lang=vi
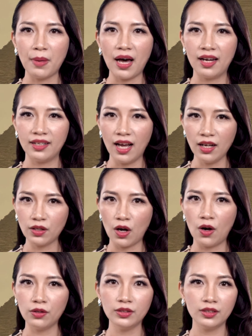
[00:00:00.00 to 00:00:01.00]
mà đã
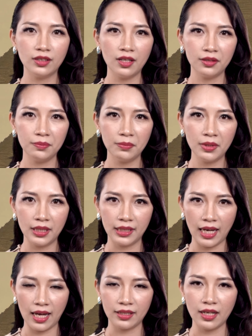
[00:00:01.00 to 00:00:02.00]
có từ hơn
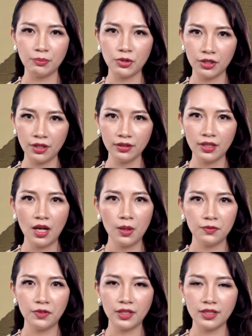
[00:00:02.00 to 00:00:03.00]
10.000 năm trước,
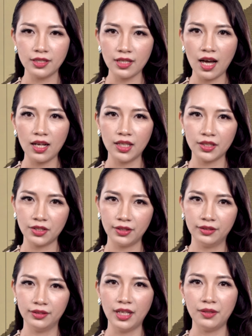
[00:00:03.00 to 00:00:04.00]
vượt xa lịch
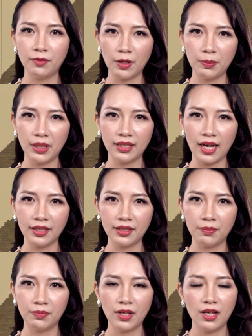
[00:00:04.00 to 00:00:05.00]
sử nền văn minh Ai
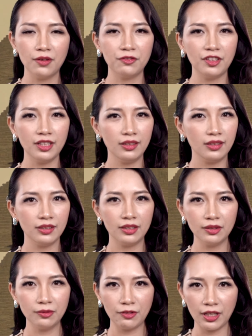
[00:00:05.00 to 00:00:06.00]
Cập. Vậy
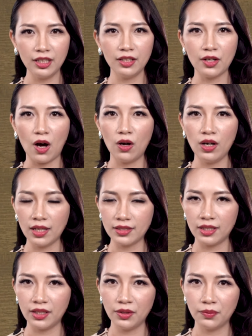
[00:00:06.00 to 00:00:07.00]
những phát hiện đó là
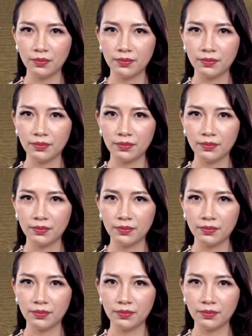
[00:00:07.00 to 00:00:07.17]
gì?